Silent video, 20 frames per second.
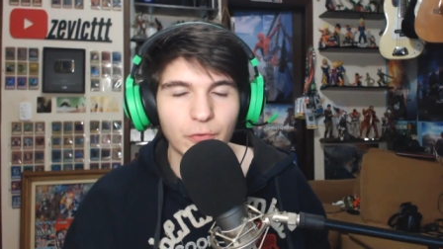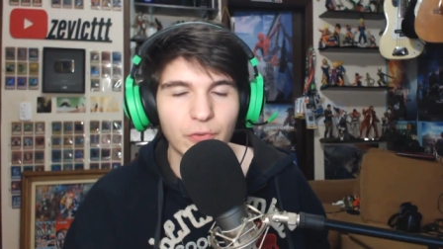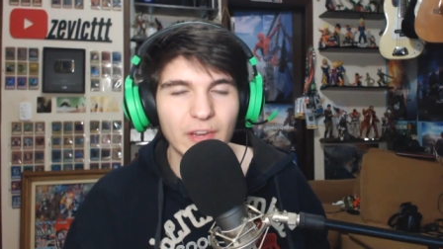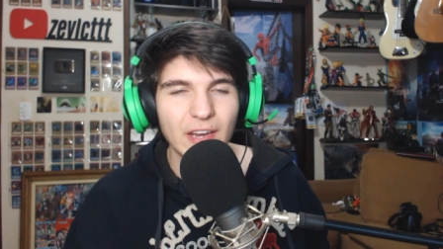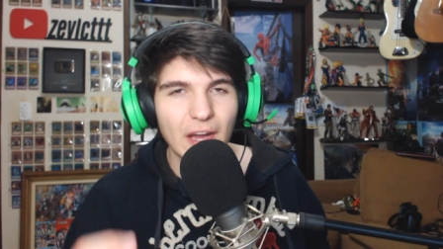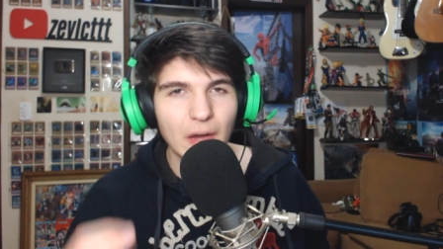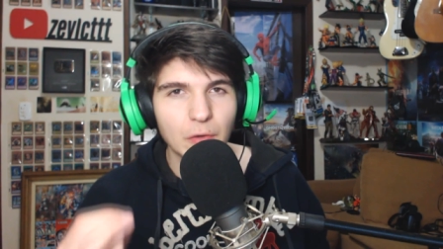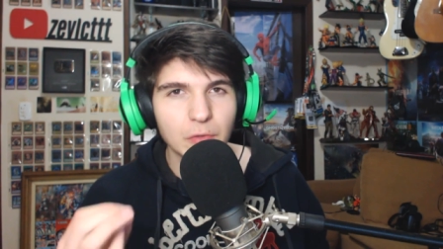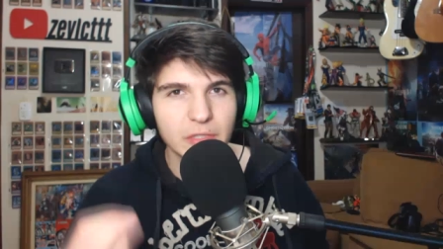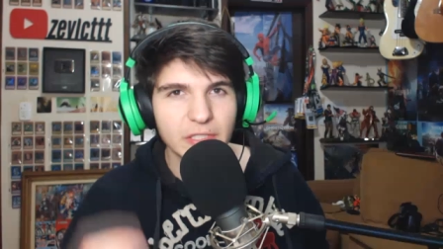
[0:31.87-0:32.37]

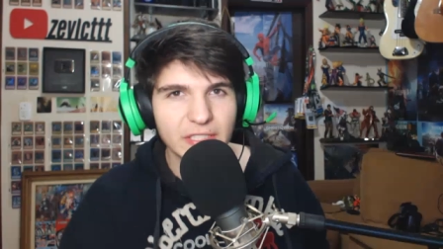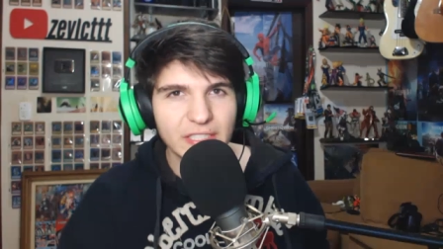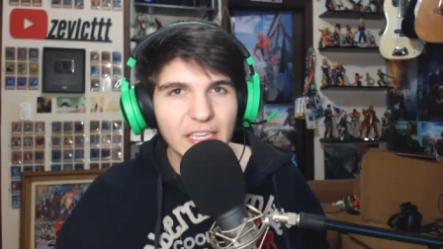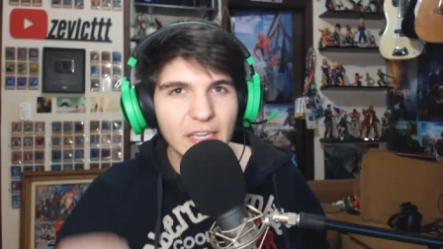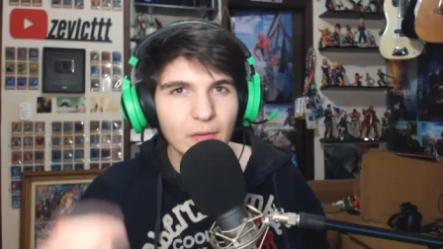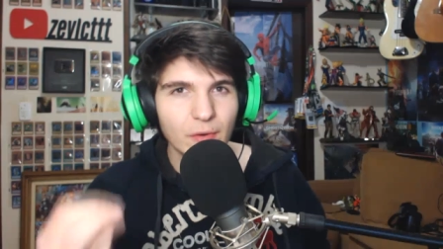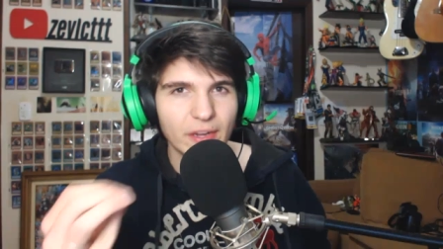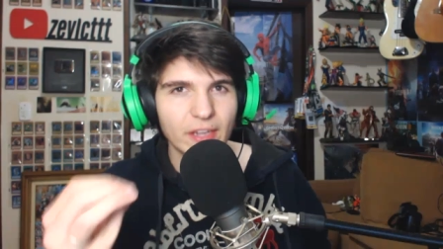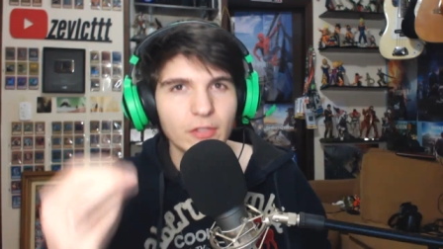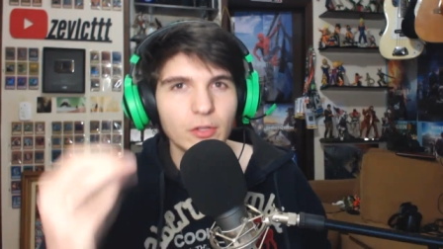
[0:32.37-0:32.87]

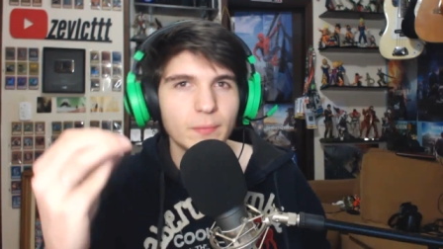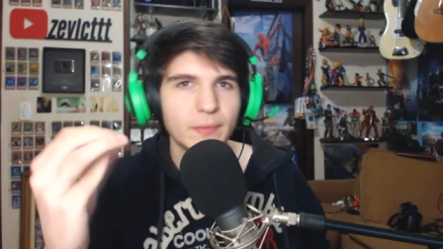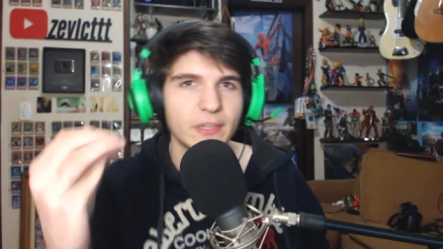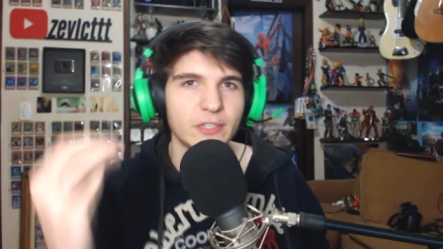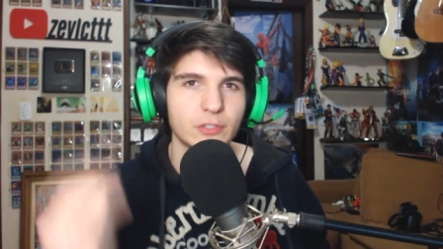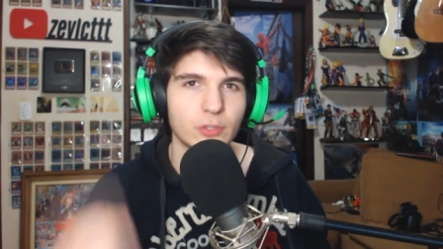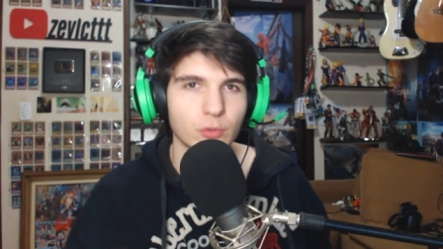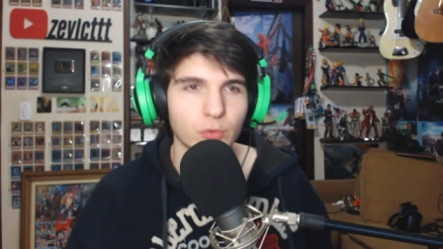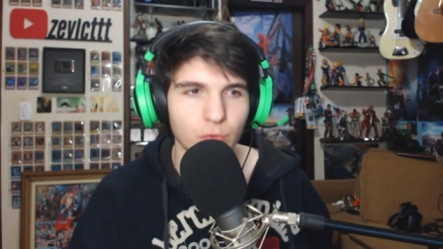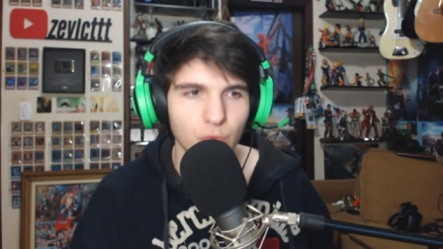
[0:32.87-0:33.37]
Finalzinho aí do
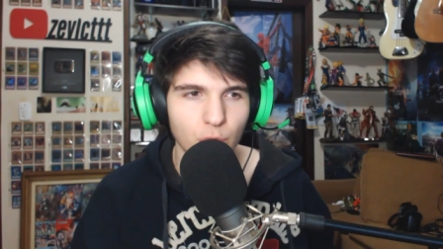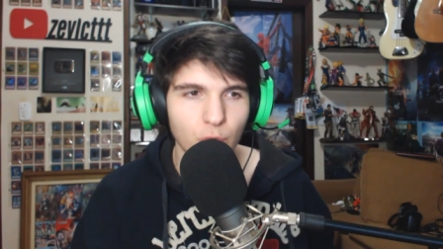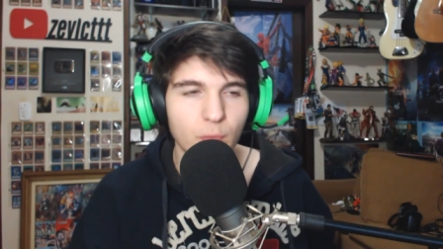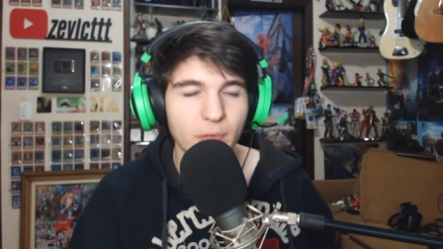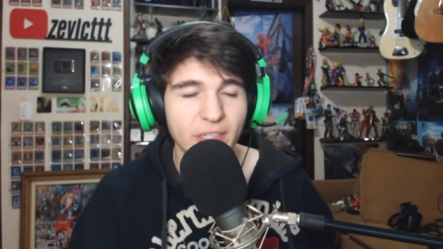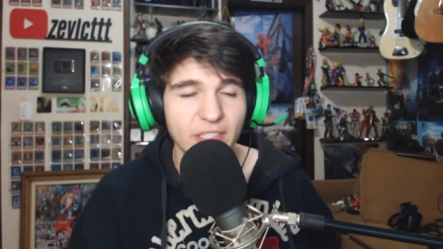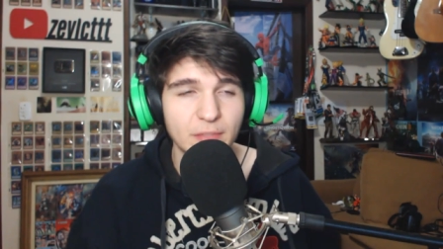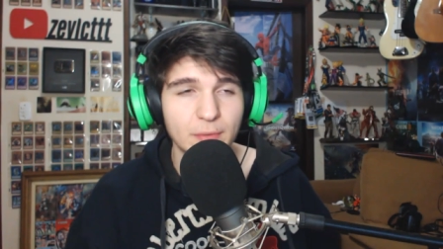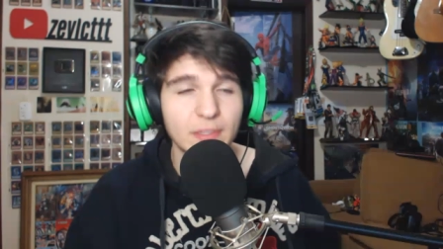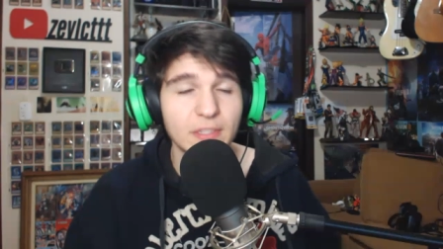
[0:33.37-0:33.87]
mês de
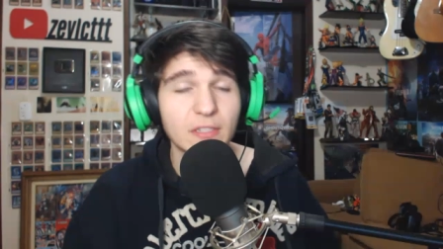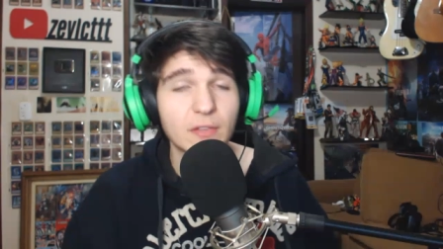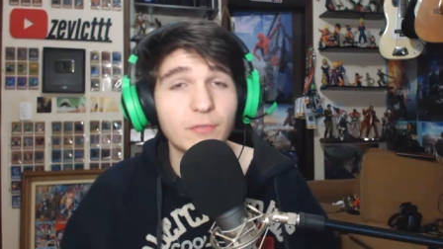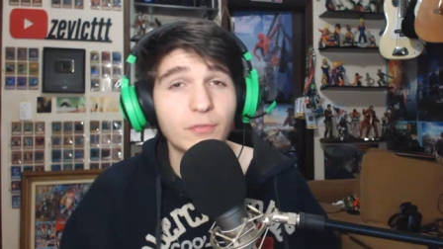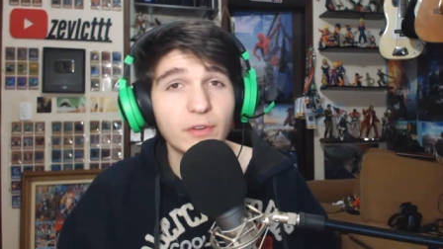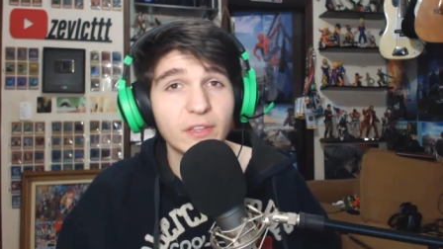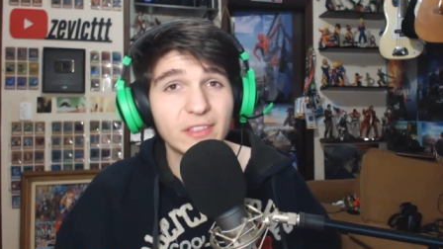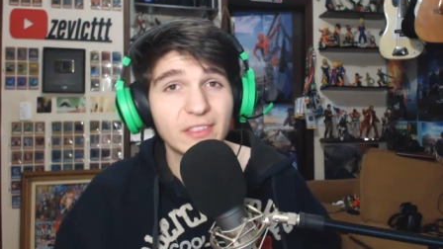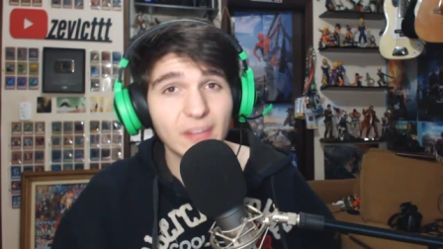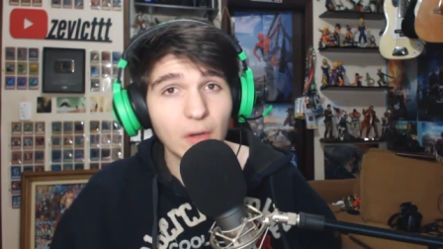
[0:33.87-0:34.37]
outubro, esse mês que
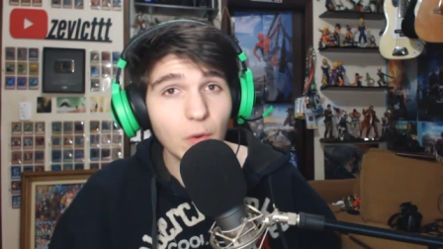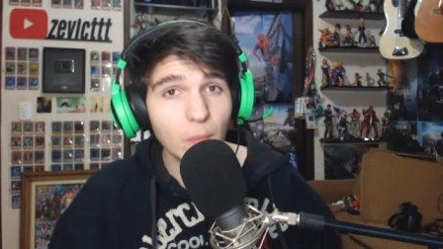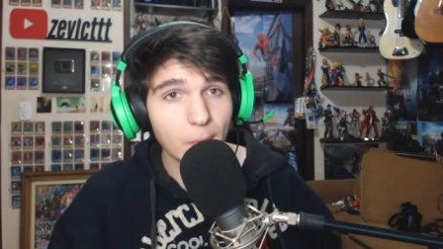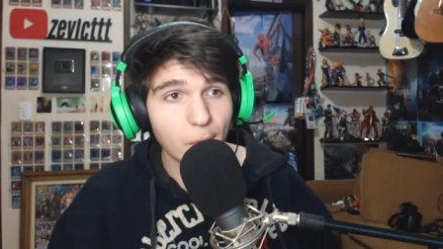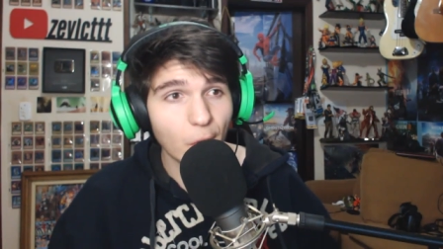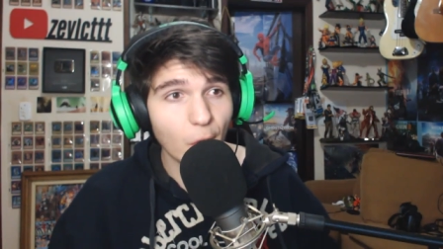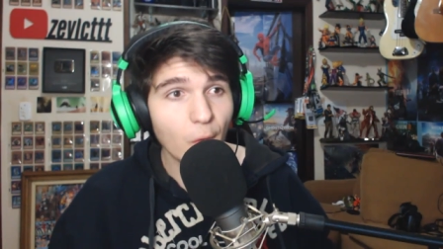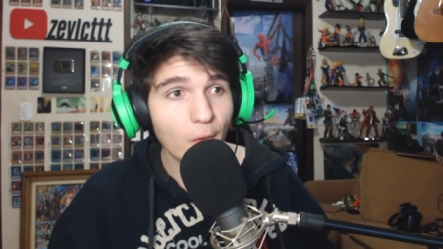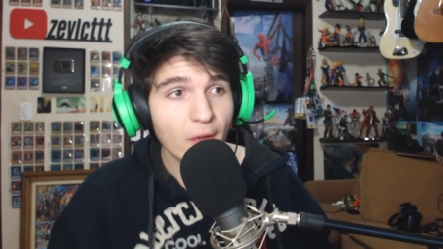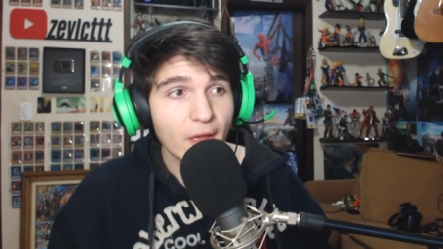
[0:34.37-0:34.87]
foi tão
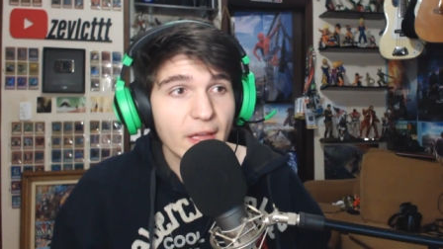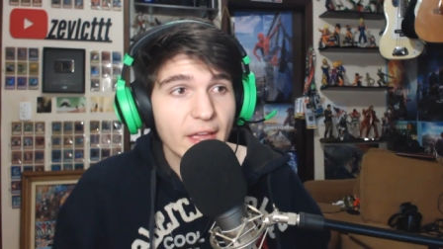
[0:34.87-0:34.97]
bom.